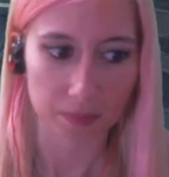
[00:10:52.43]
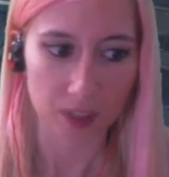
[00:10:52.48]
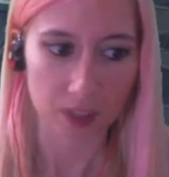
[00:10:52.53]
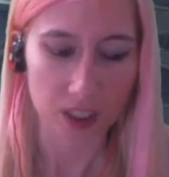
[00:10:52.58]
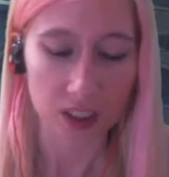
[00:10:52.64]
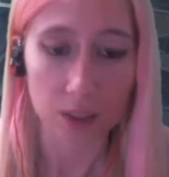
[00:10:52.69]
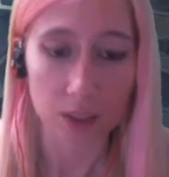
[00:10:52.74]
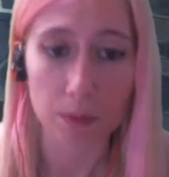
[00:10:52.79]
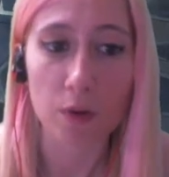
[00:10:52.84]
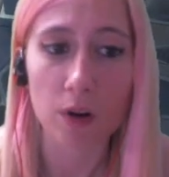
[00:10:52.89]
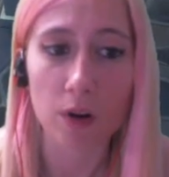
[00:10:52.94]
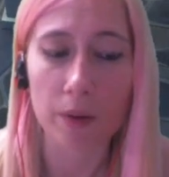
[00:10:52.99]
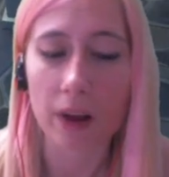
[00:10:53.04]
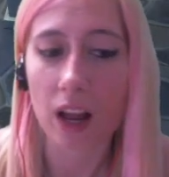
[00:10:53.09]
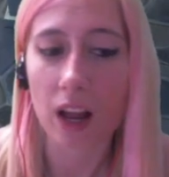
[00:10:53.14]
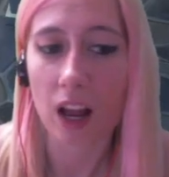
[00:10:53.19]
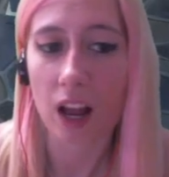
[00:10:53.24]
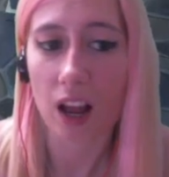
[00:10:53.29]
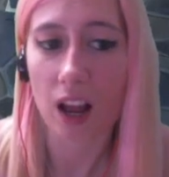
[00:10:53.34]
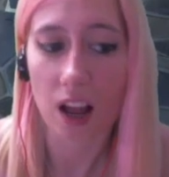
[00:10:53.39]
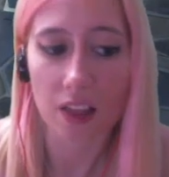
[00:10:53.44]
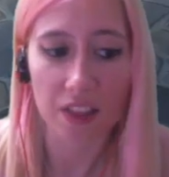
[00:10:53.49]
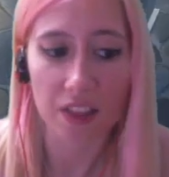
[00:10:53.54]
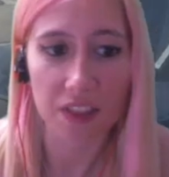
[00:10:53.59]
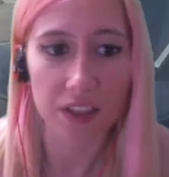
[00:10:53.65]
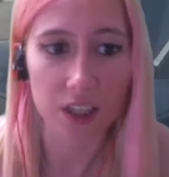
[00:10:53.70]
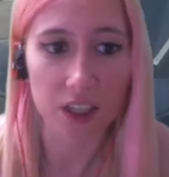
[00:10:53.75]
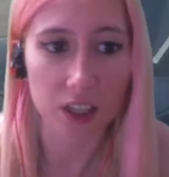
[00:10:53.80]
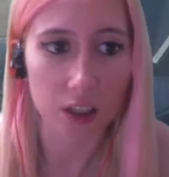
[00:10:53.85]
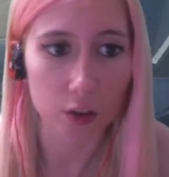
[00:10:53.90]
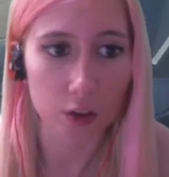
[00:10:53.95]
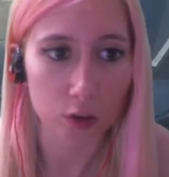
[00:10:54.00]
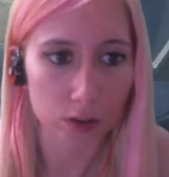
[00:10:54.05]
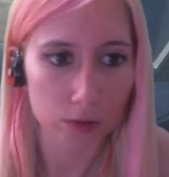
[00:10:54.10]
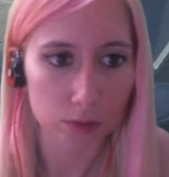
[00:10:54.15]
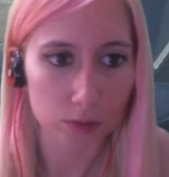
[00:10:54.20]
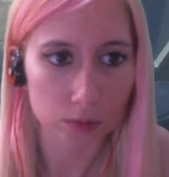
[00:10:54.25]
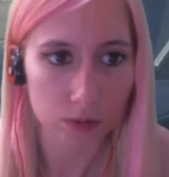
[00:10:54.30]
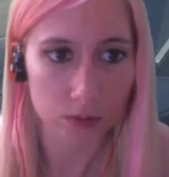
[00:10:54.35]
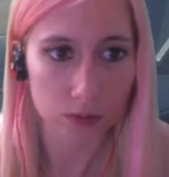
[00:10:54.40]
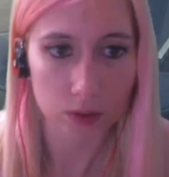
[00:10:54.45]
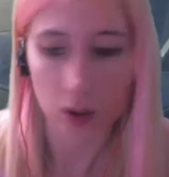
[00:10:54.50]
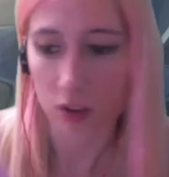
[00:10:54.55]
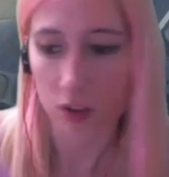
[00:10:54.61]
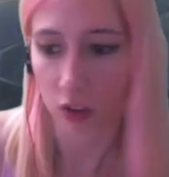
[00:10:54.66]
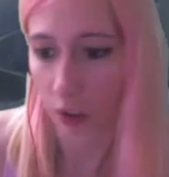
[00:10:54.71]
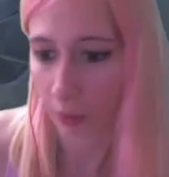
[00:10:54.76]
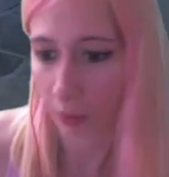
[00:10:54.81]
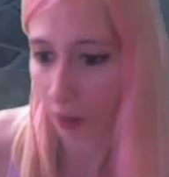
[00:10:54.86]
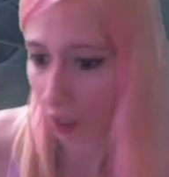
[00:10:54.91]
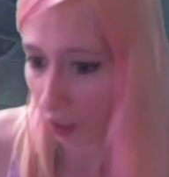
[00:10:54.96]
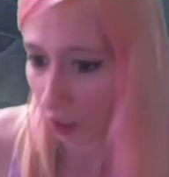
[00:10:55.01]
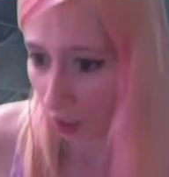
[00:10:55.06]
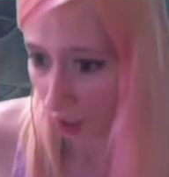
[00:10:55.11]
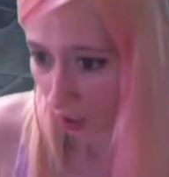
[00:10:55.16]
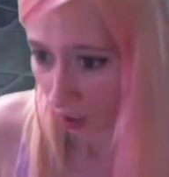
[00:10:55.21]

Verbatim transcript: Si me vuelve a, decir que no, no, se va.